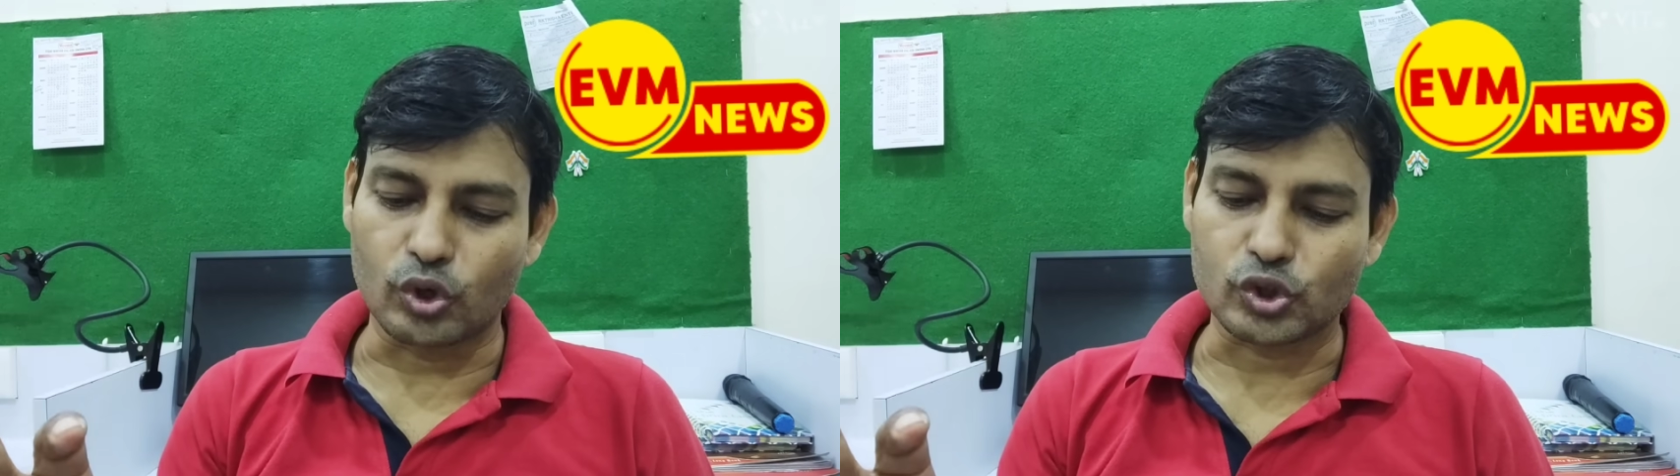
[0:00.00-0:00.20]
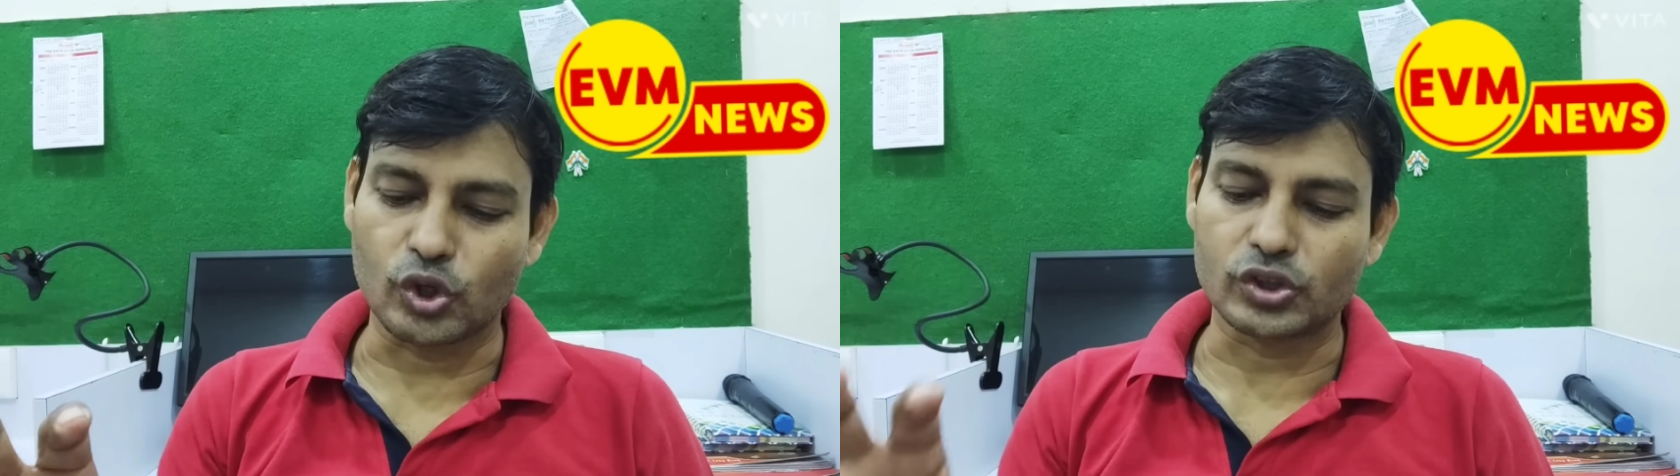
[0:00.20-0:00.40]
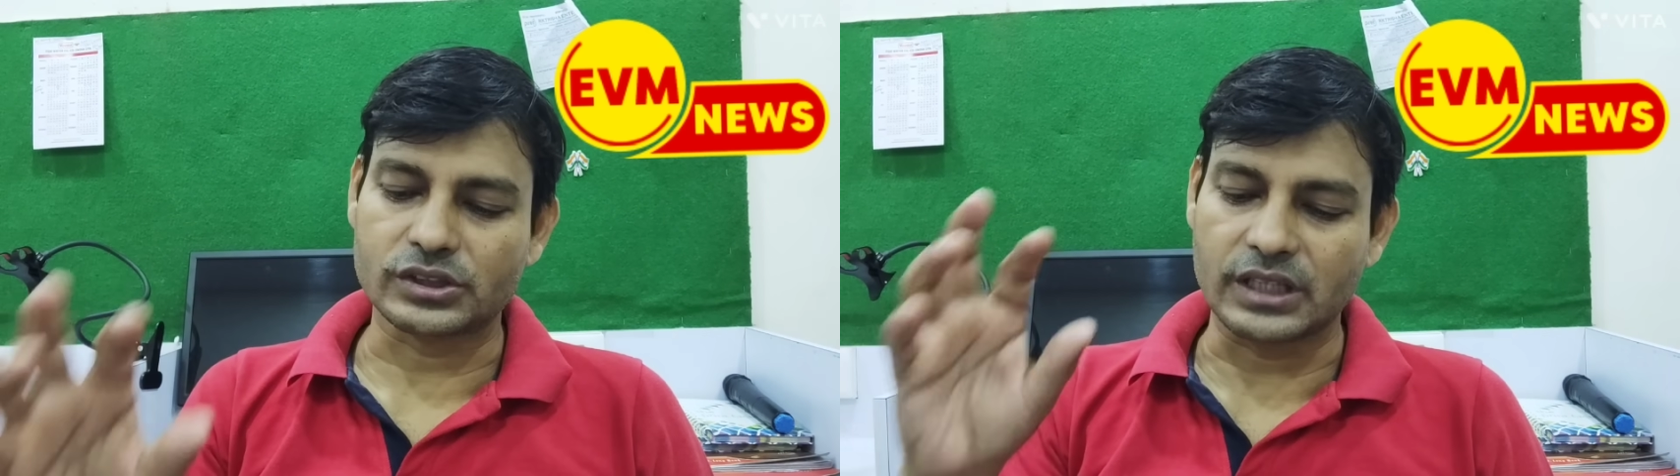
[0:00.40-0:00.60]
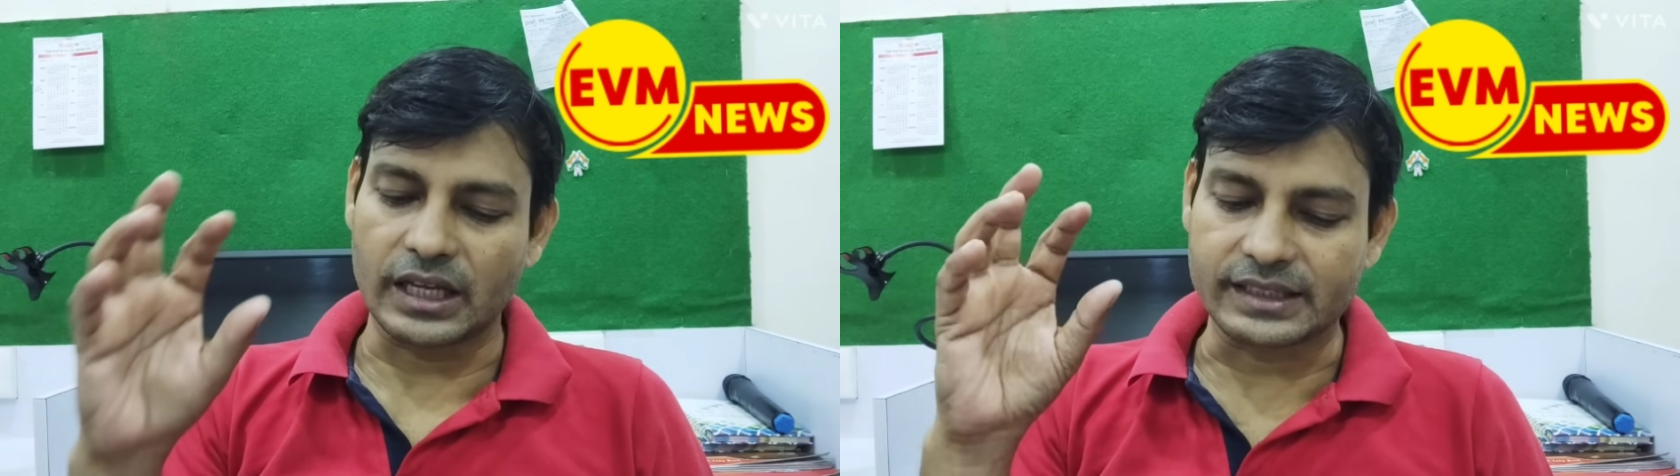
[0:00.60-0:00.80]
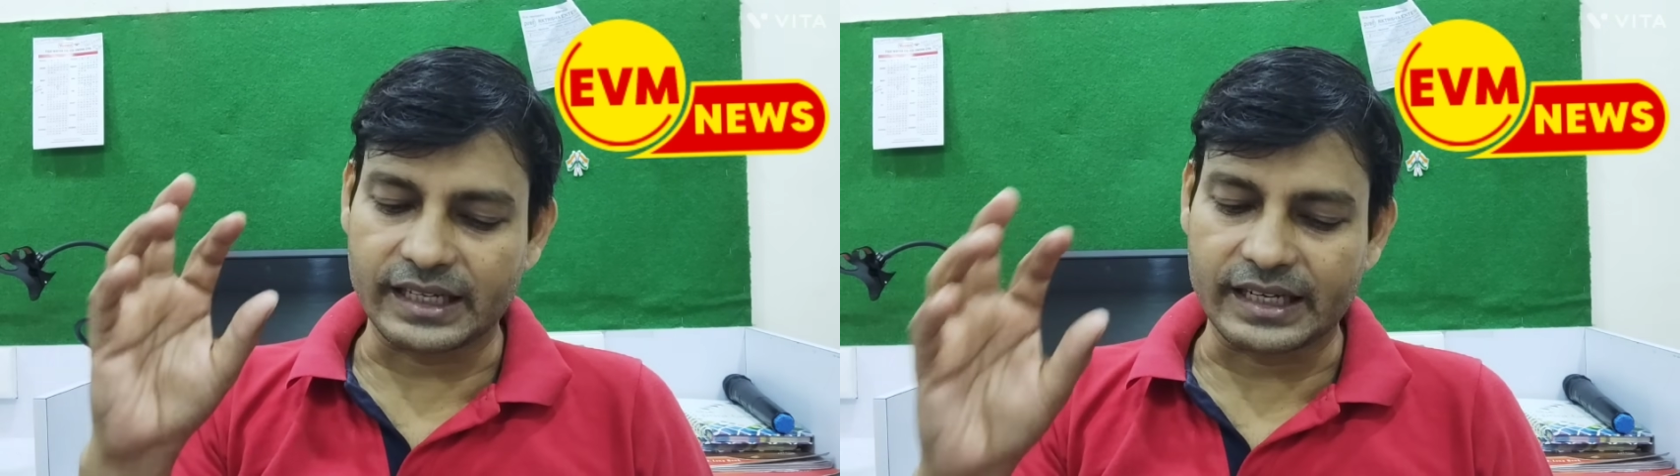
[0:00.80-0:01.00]
সংস্থা
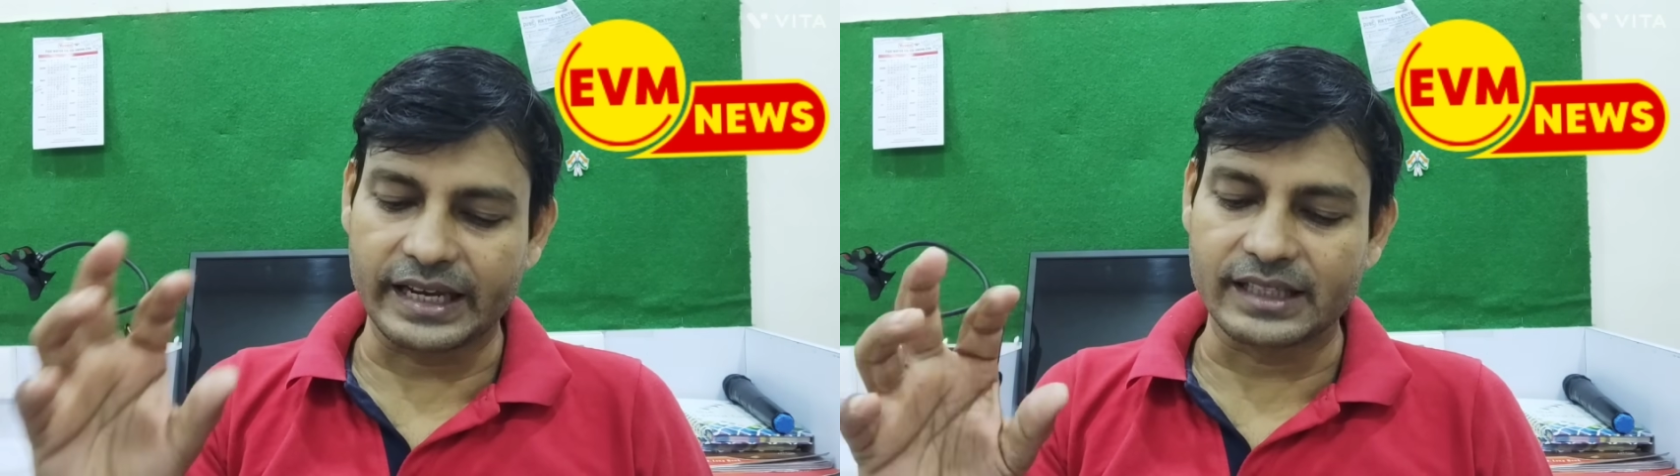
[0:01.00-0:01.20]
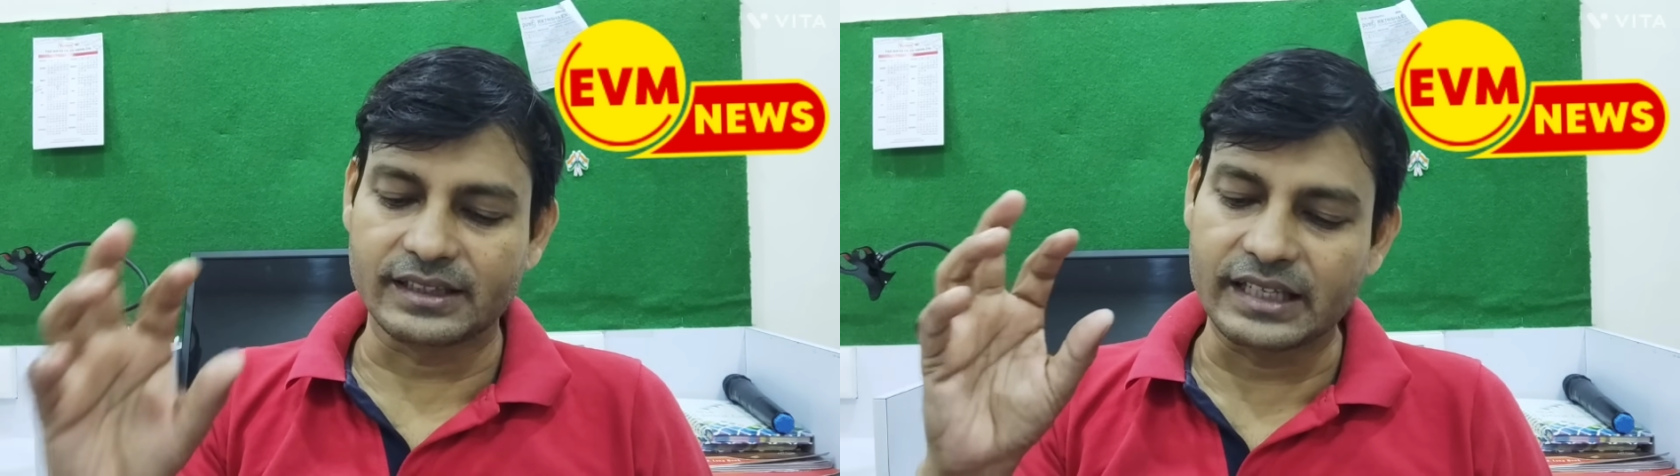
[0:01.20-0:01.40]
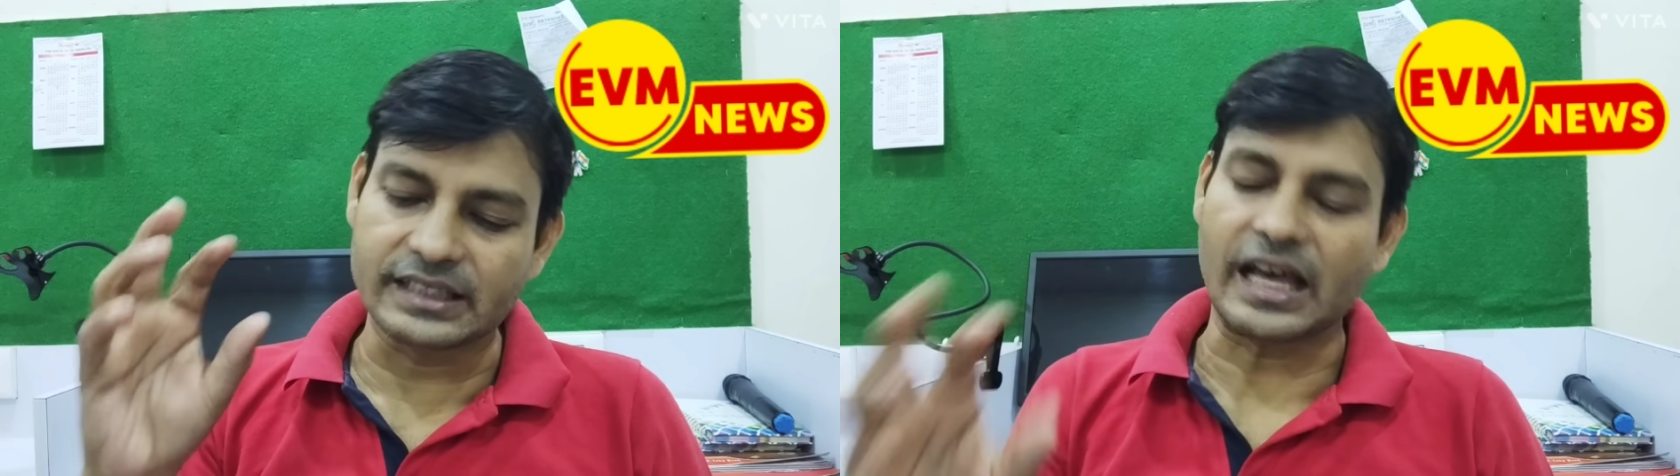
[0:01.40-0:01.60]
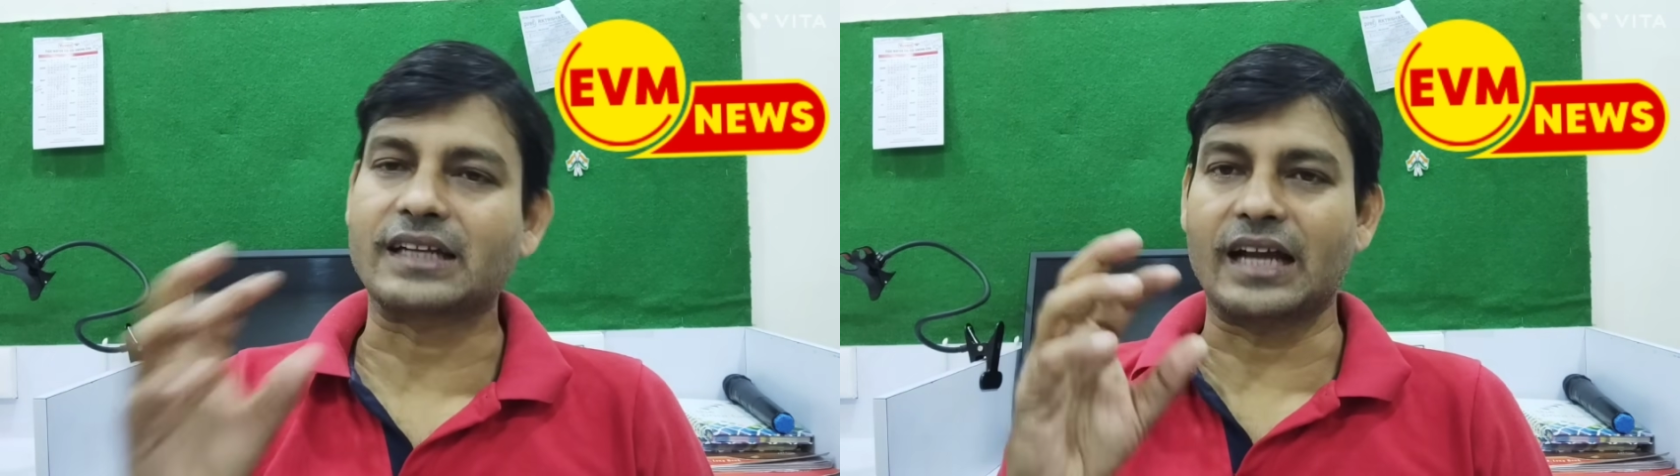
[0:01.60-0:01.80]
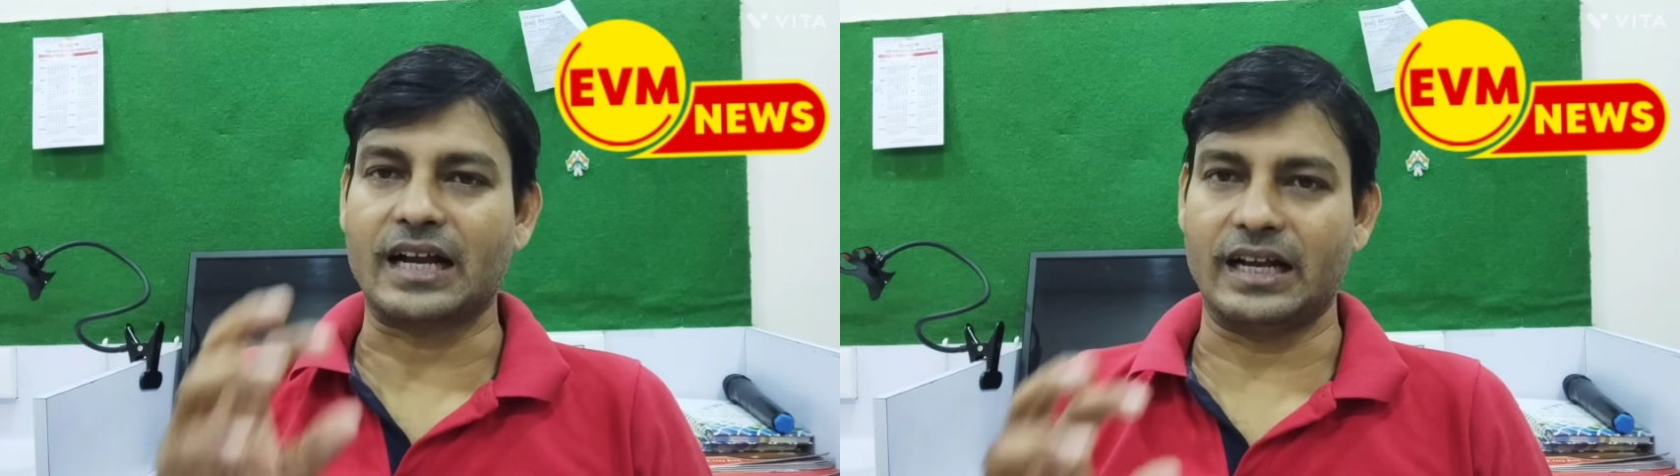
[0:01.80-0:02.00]
থেকে দেদার
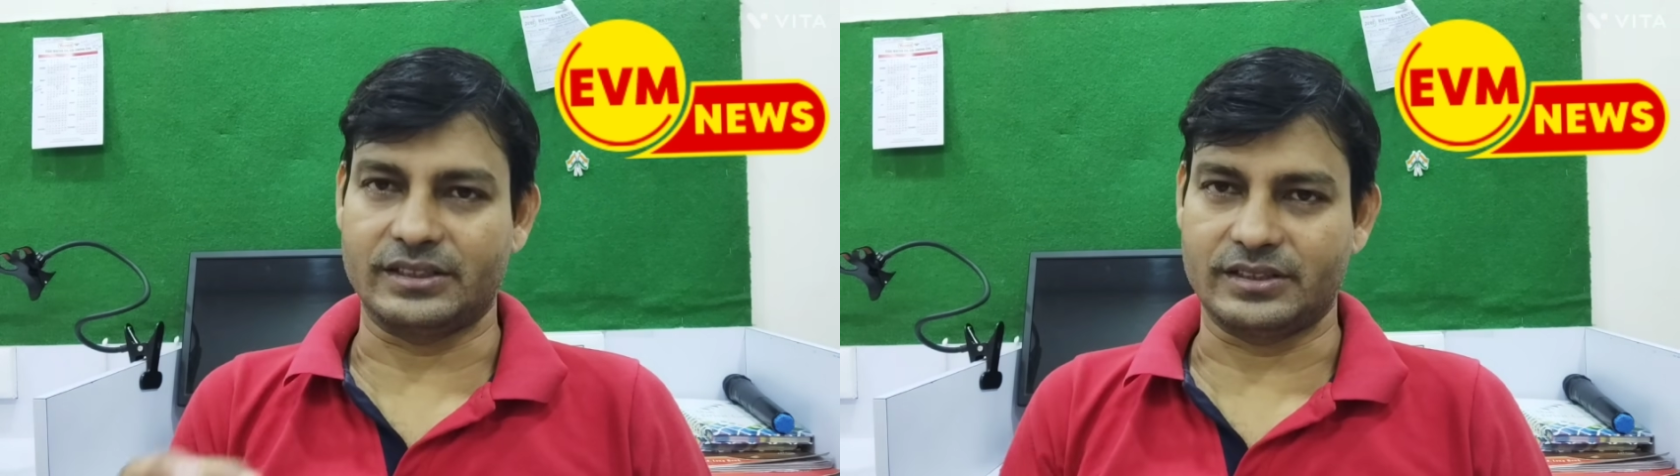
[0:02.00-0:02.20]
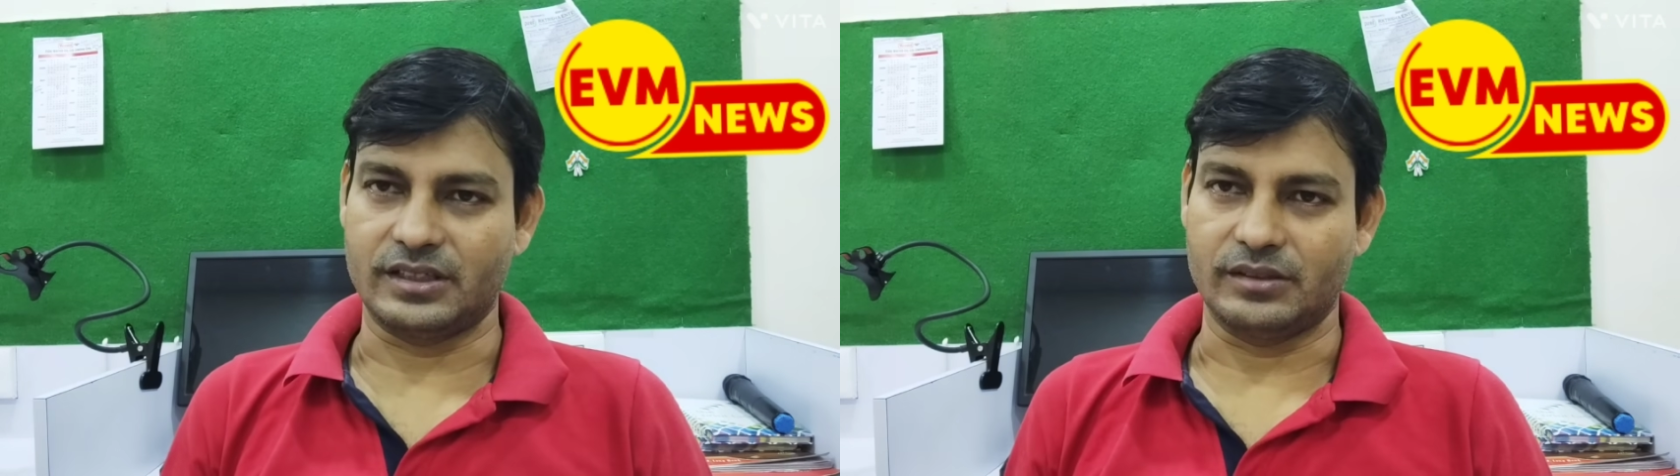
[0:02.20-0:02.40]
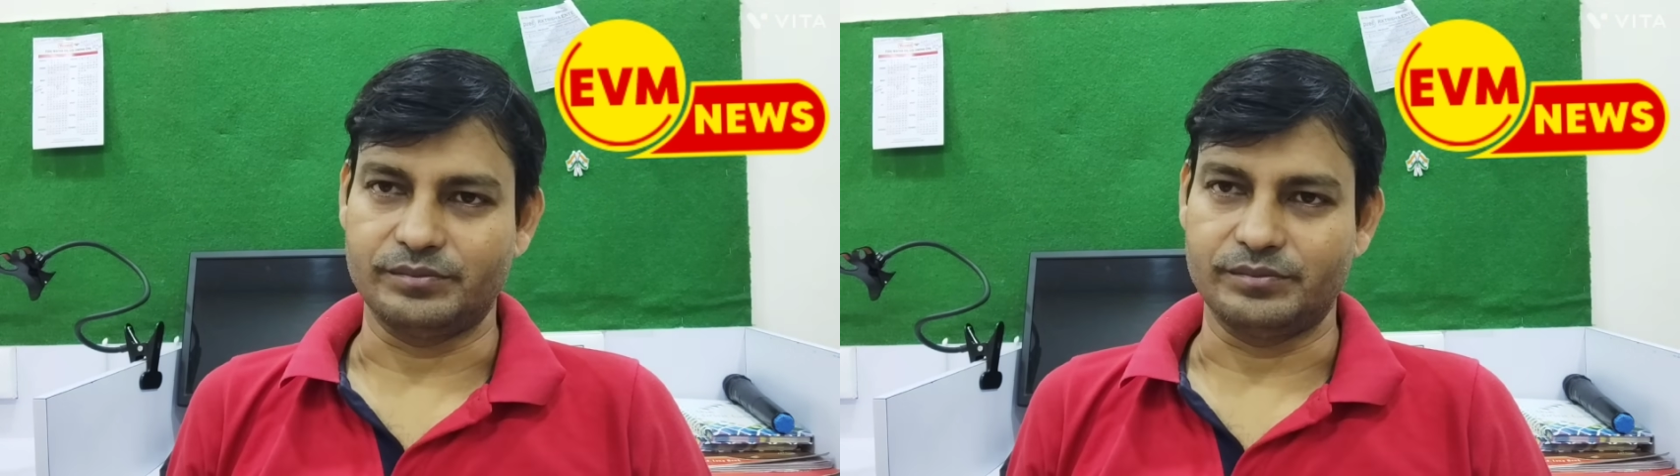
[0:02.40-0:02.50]
টাকা এসছে